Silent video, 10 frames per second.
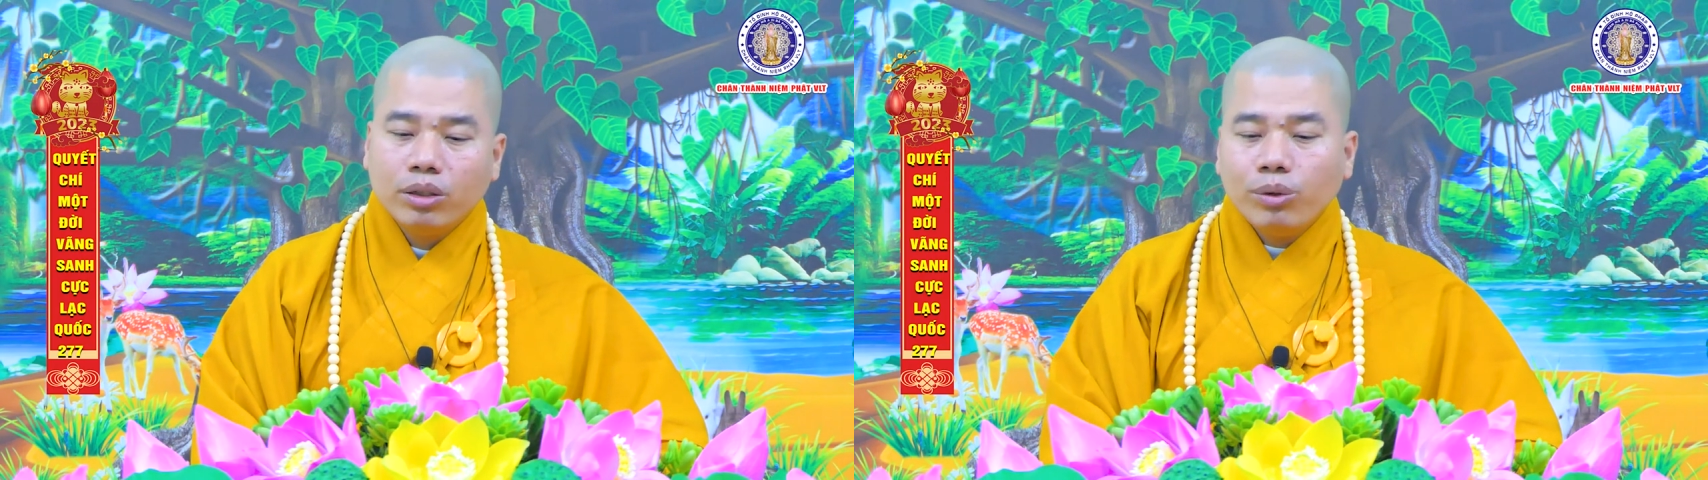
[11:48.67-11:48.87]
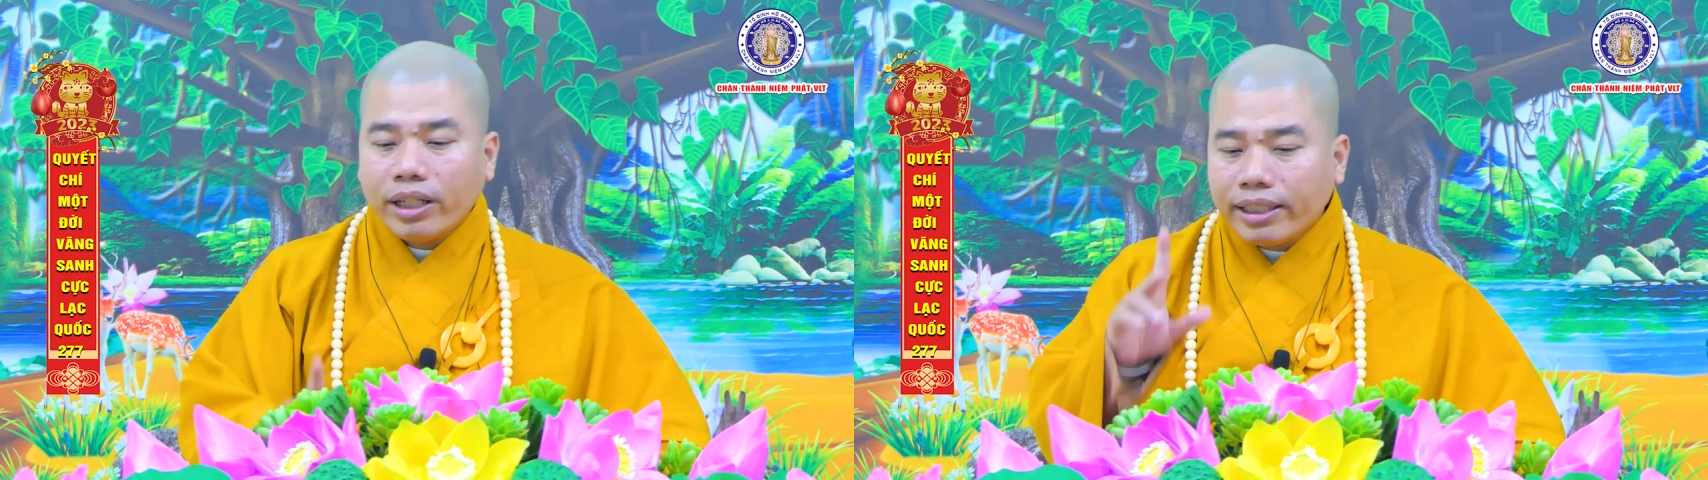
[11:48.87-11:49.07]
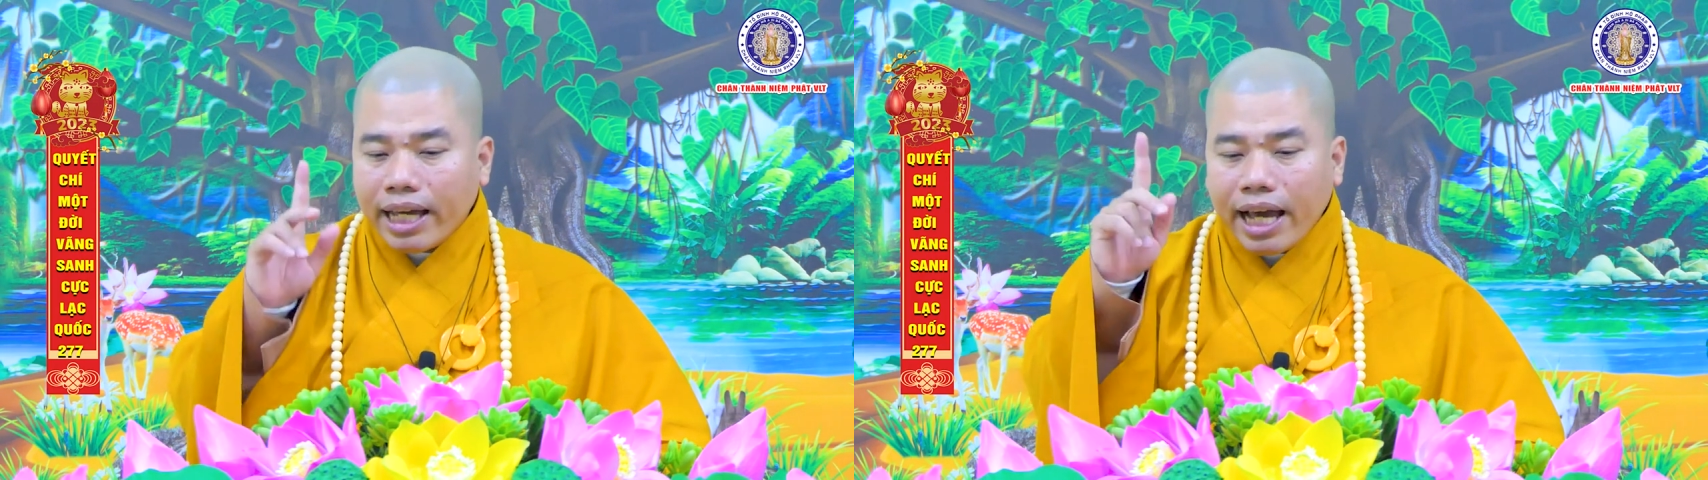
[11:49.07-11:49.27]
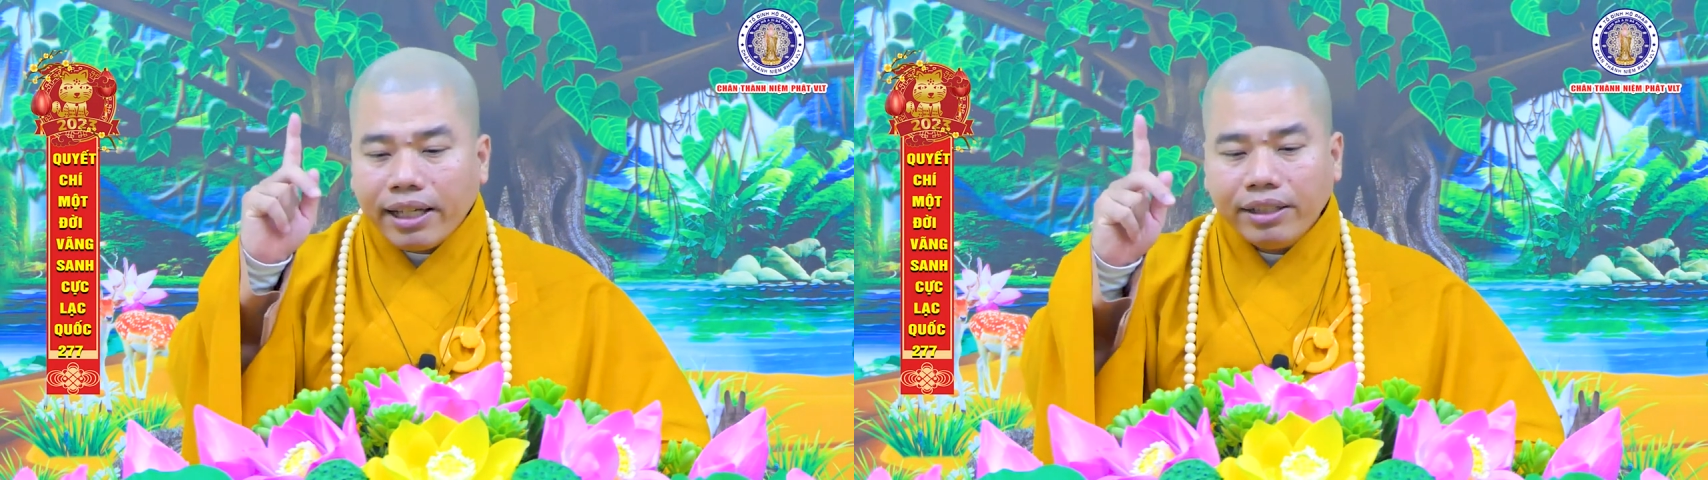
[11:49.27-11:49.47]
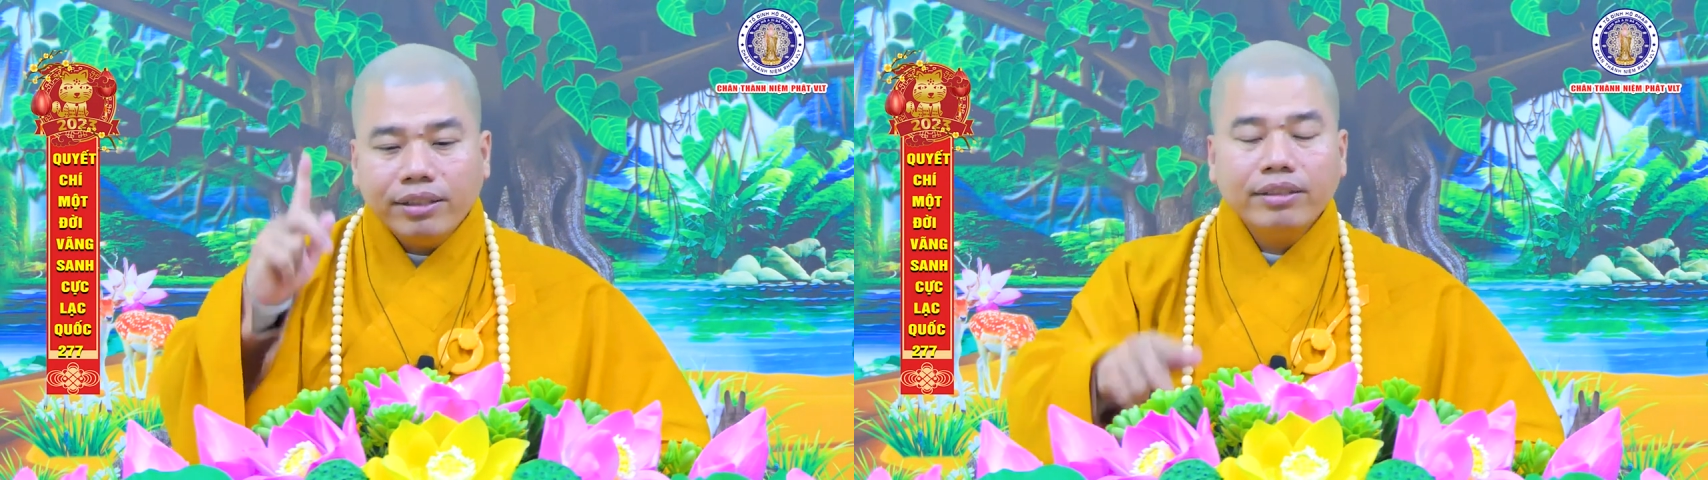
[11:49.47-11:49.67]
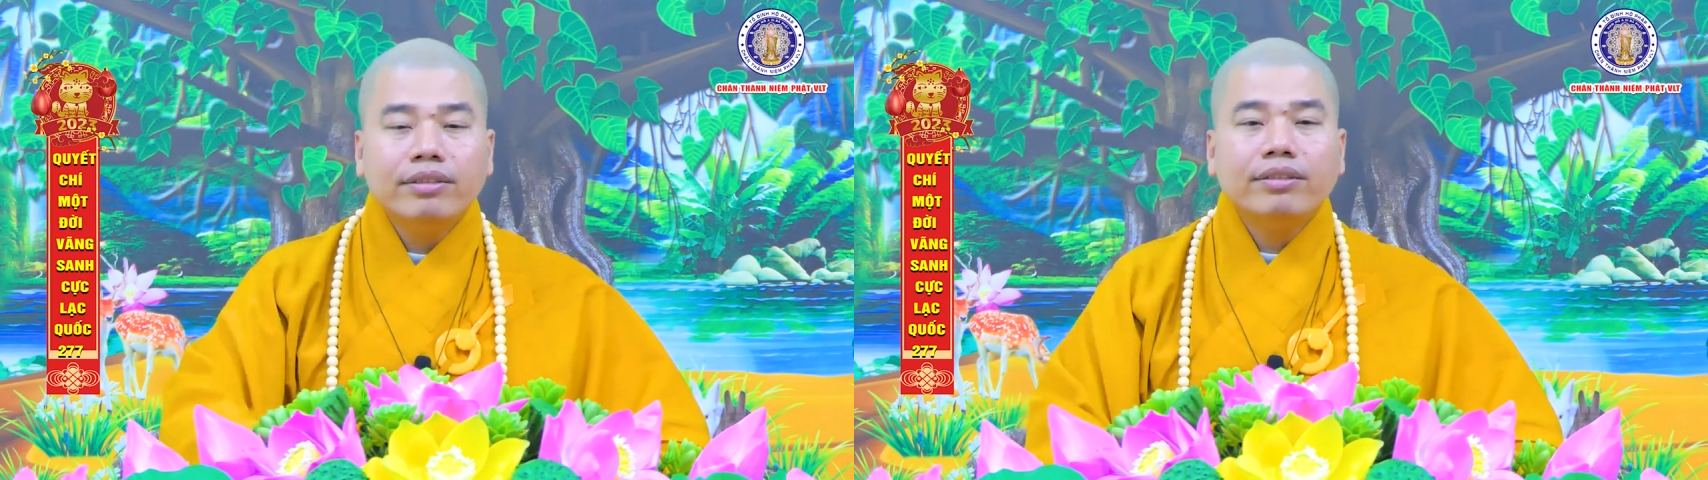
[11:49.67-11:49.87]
tôi ăn chay